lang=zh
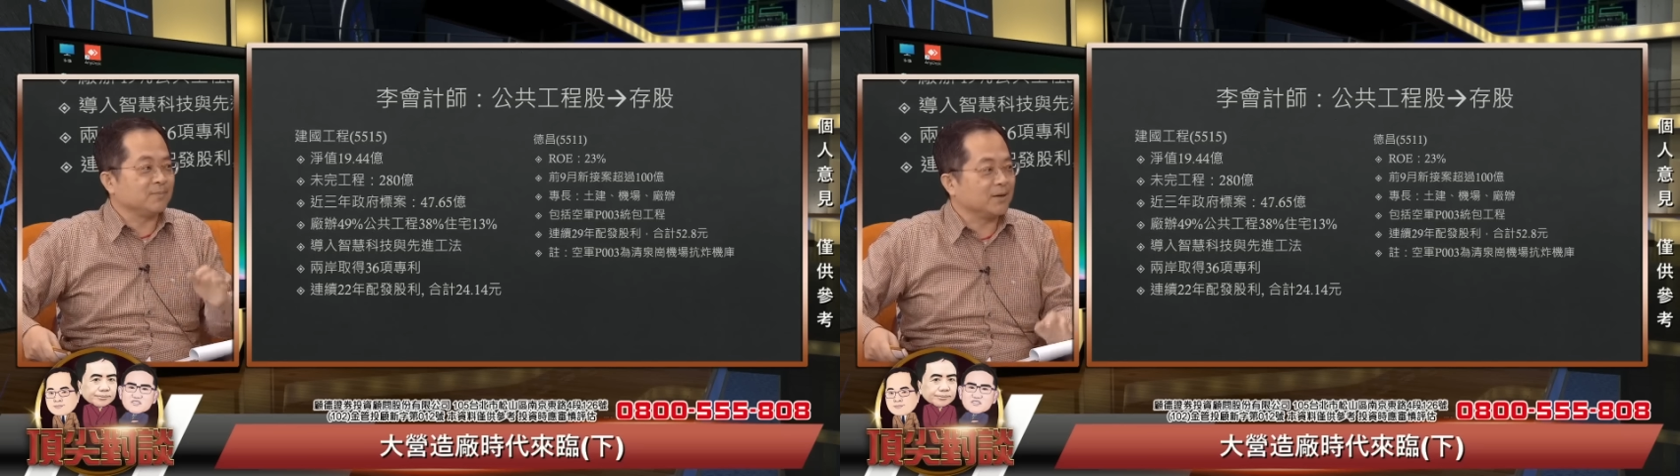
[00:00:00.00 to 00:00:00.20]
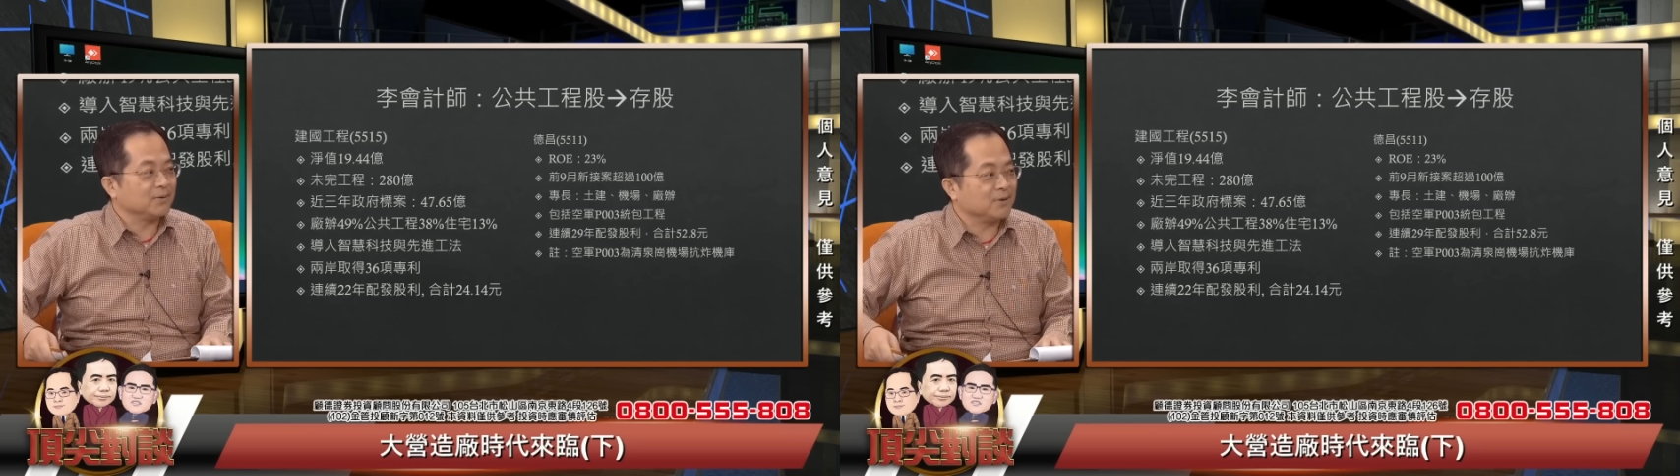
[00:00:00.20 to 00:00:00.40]

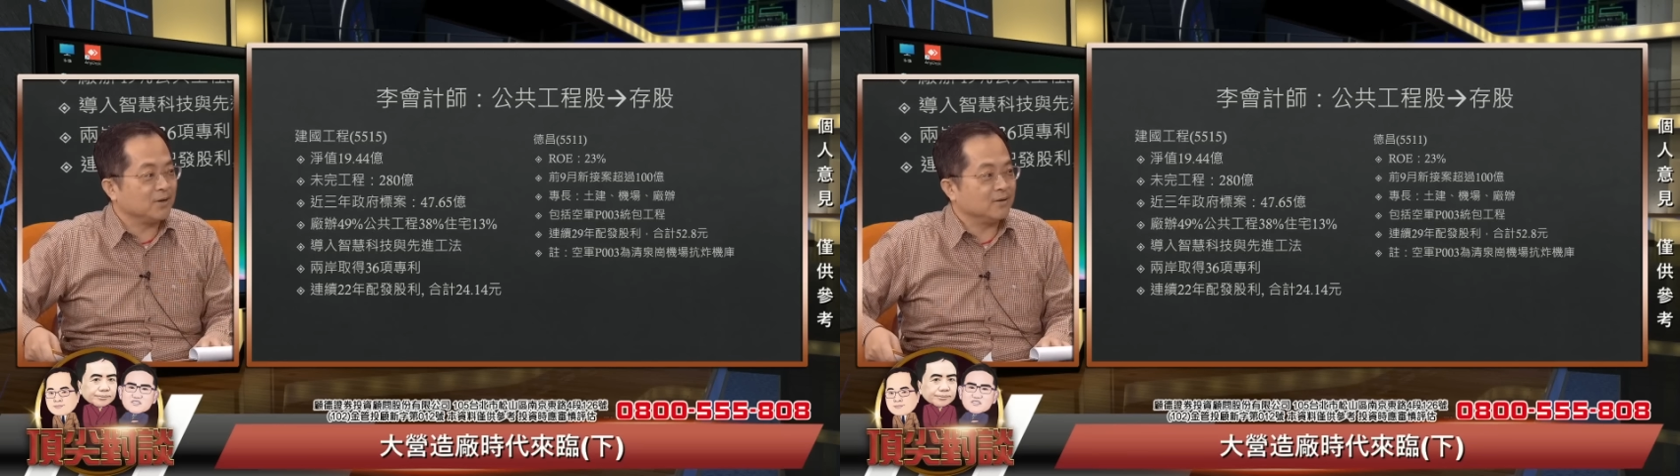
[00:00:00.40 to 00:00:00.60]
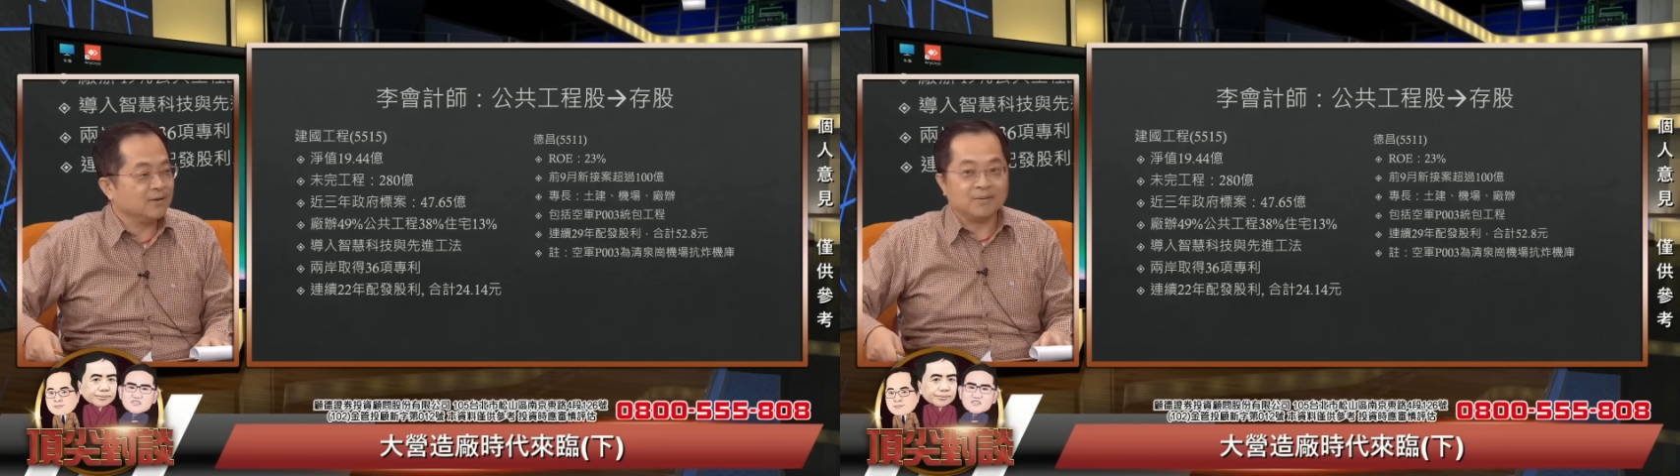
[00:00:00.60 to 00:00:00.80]
对不对？对
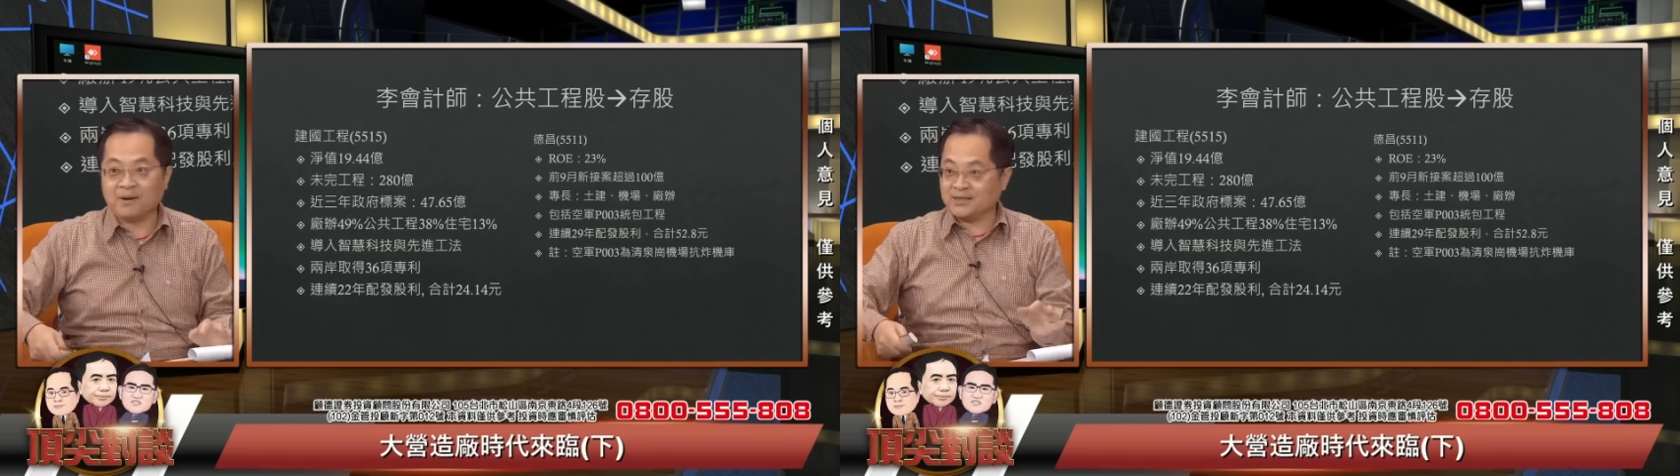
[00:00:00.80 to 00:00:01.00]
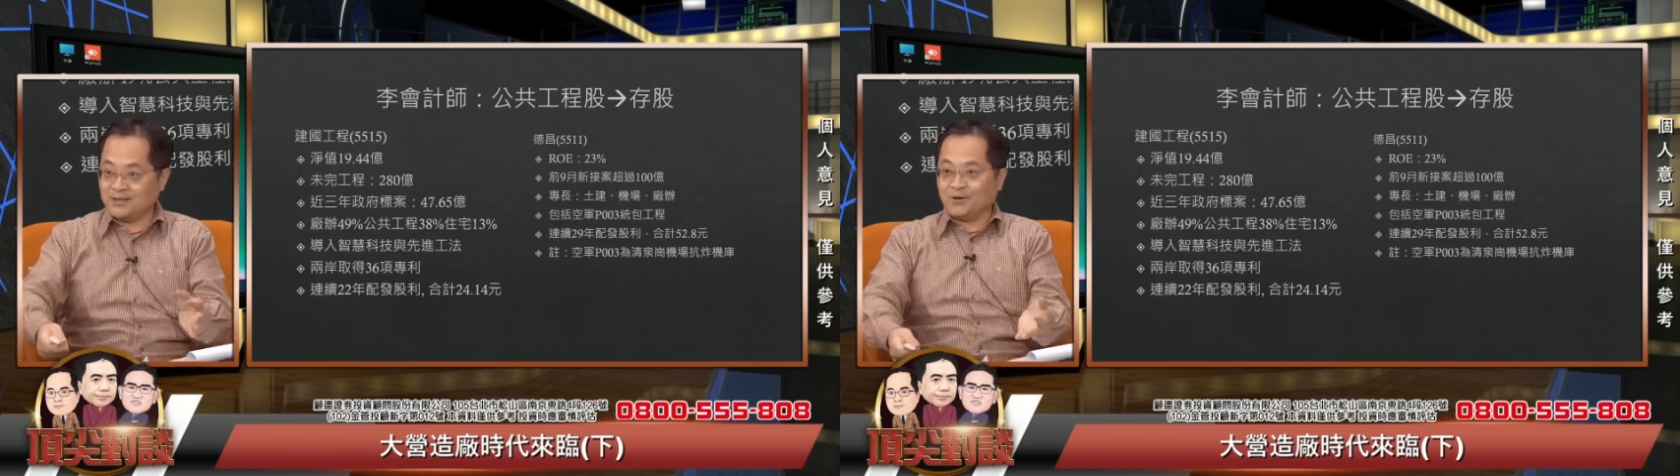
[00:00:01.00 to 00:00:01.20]
对对，每
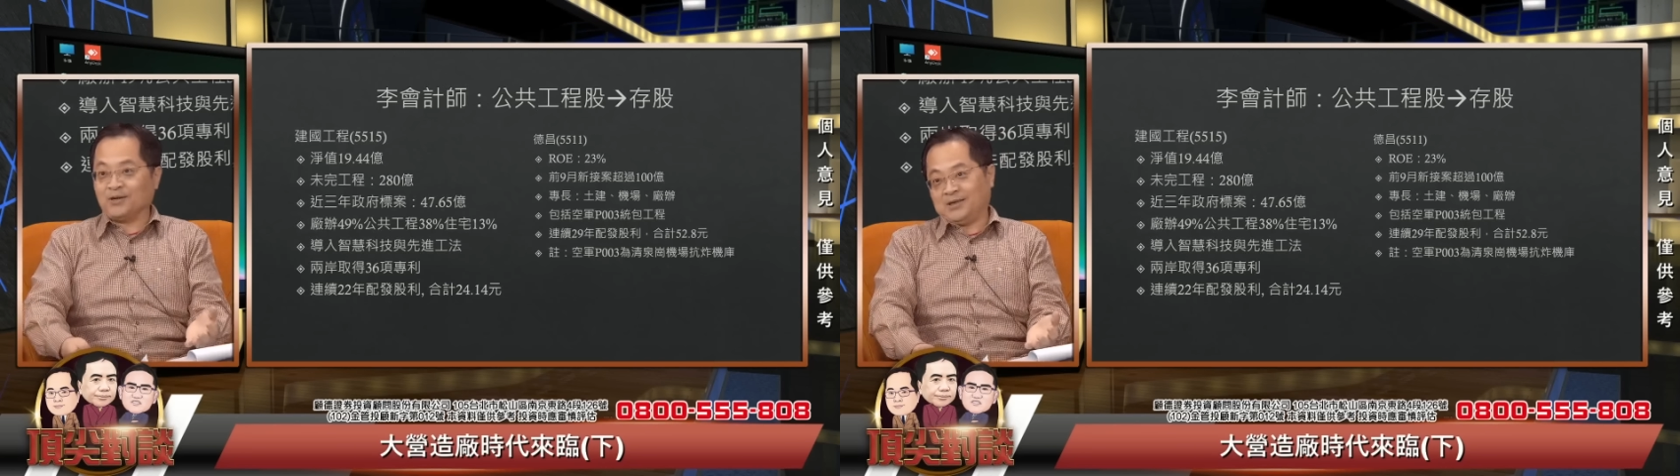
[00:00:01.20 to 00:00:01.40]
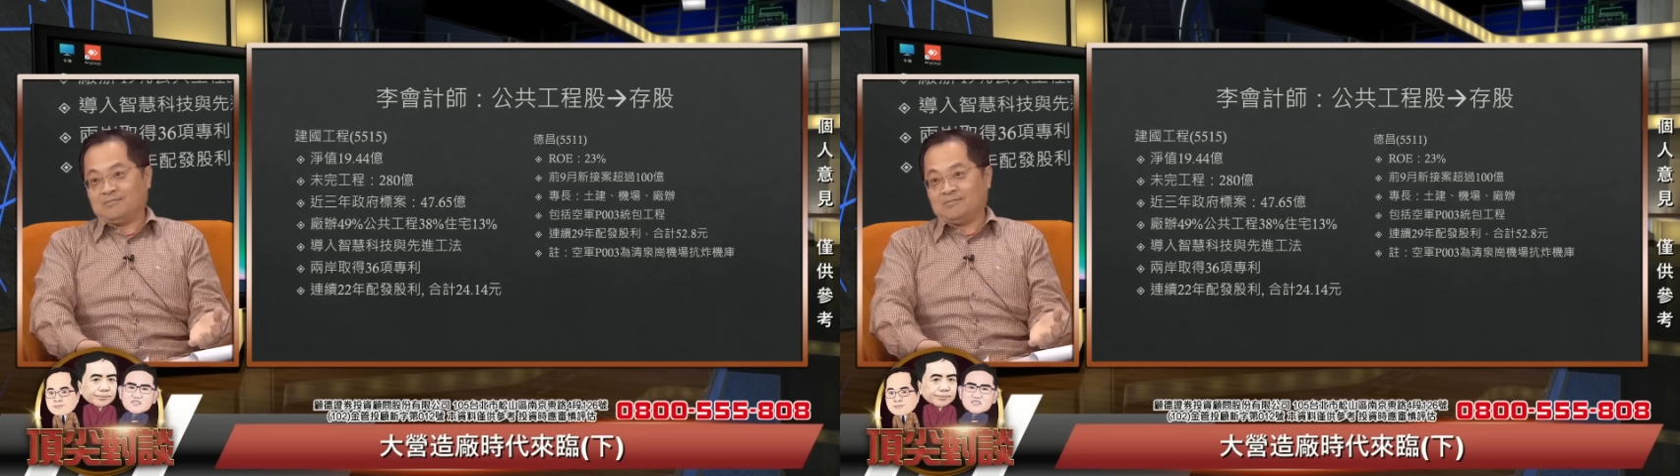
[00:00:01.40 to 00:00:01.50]
次都赢。